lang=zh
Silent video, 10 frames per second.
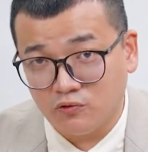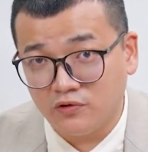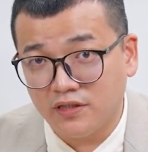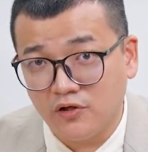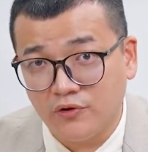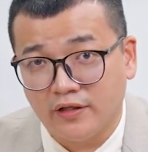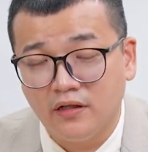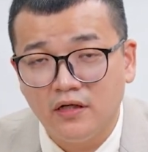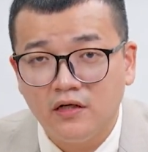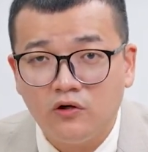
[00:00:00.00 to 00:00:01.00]
无生源
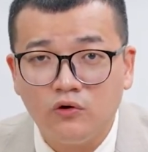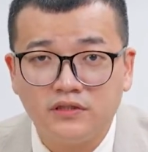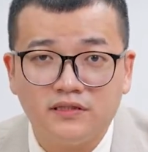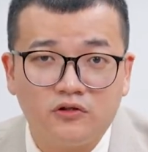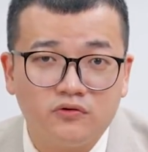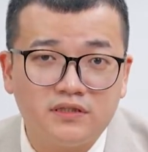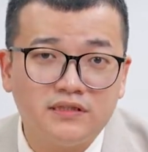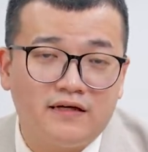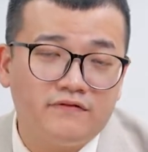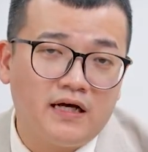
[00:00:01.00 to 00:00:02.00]
或者叫做自
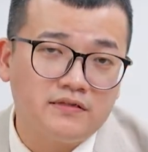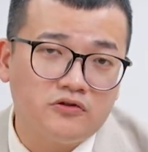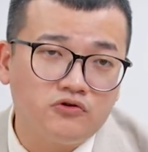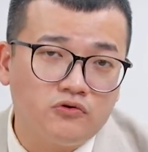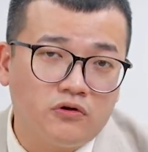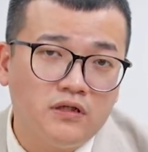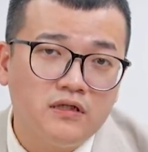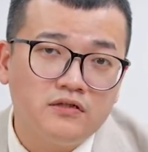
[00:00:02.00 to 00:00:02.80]
然发生说，